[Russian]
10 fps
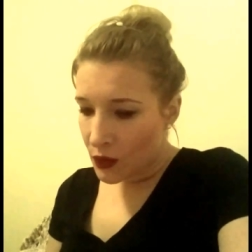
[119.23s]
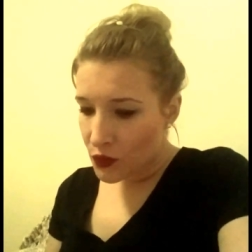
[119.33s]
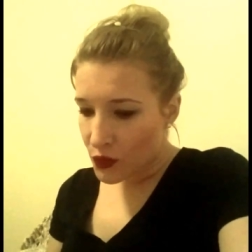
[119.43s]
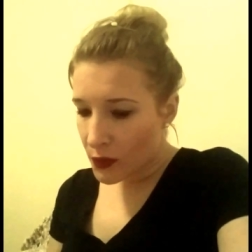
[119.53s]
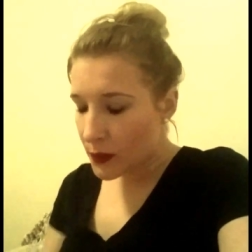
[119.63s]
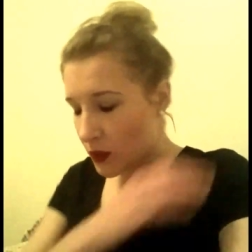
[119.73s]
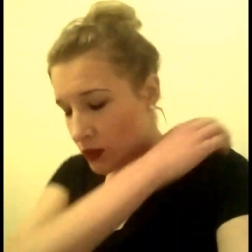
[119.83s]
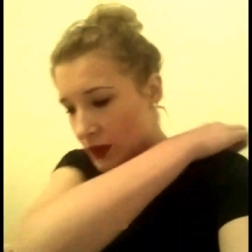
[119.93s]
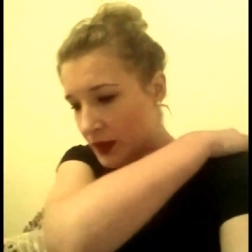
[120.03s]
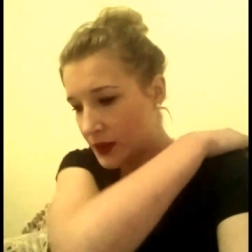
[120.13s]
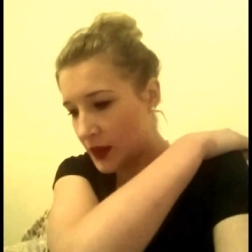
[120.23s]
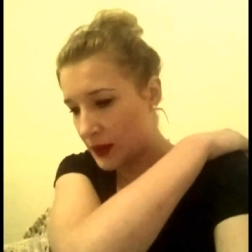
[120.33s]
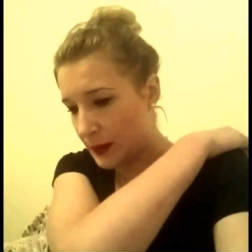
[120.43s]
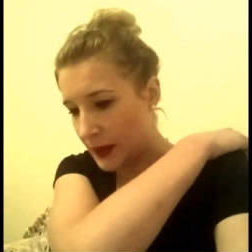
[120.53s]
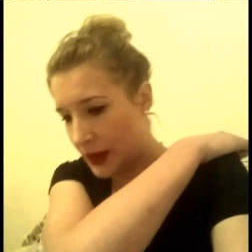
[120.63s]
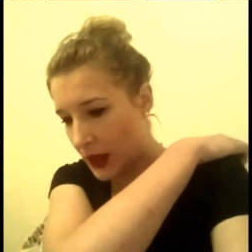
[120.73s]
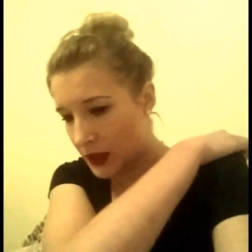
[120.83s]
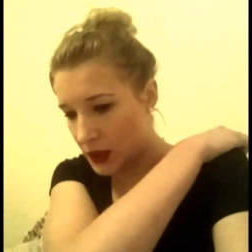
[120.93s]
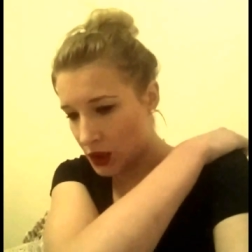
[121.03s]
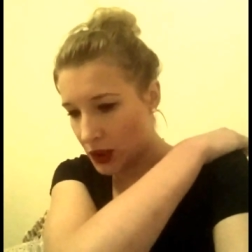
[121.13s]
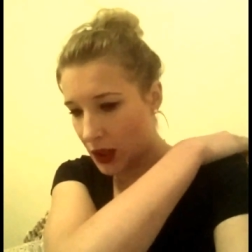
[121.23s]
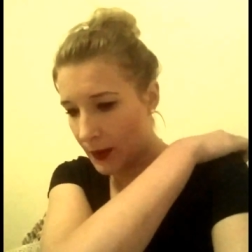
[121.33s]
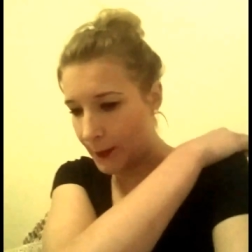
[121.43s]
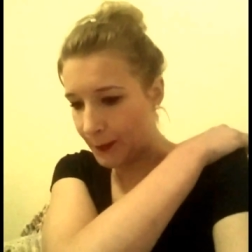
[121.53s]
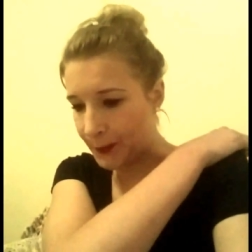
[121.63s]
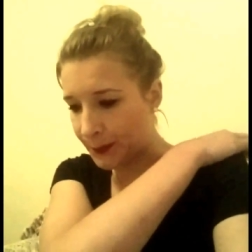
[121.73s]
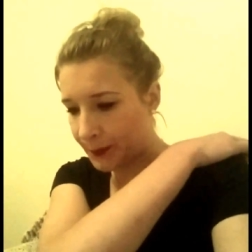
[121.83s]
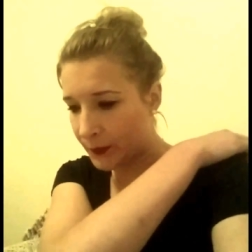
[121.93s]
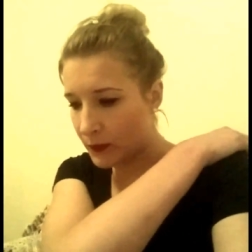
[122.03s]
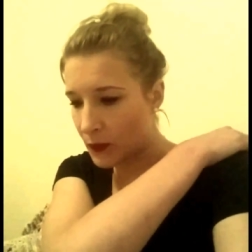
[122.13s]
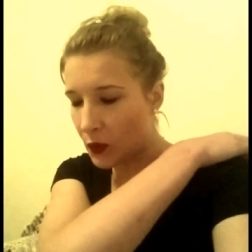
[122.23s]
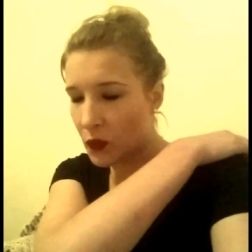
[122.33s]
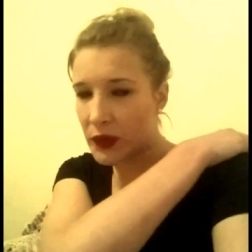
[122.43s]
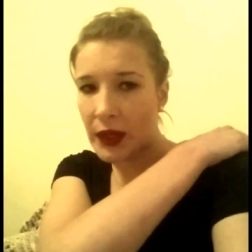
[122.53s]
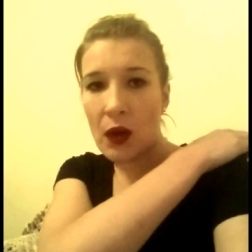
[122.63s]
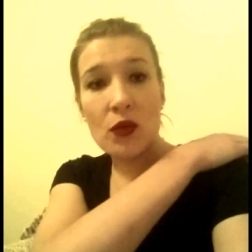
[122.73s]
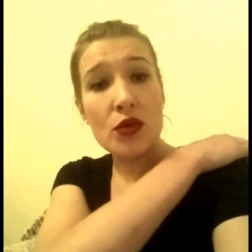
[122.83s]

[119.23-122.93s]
Что я могу сказать об этой книжке? Вот я